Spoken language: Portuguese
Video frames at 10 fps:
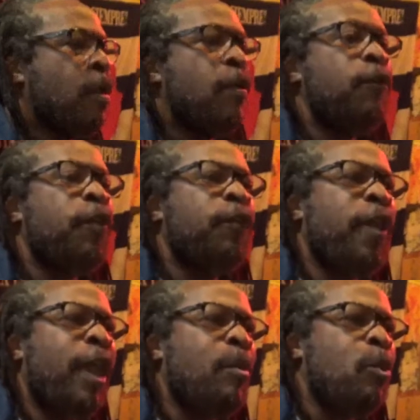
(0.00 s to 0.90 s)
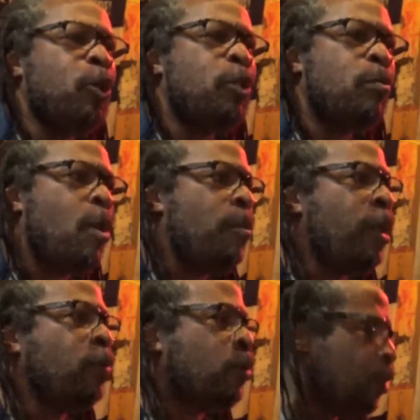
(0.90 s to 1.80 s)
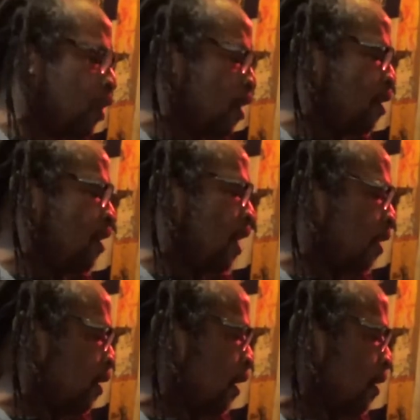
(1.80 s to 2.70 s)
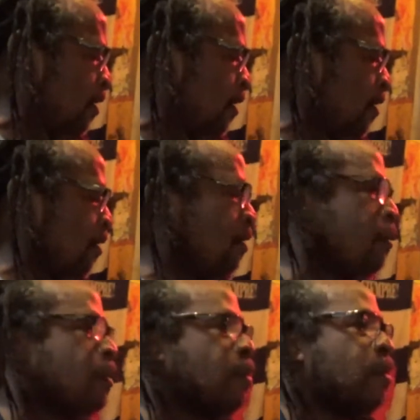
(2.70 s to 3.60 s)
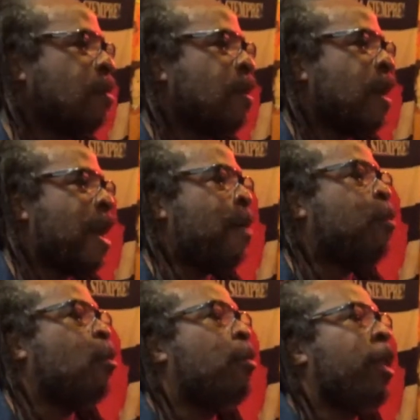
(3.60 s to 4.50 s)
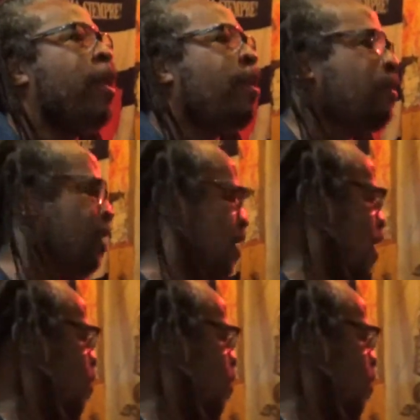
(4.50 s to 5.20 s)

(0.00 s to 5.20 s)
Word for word: Vivemos momentos de incerteza. A pobreza e a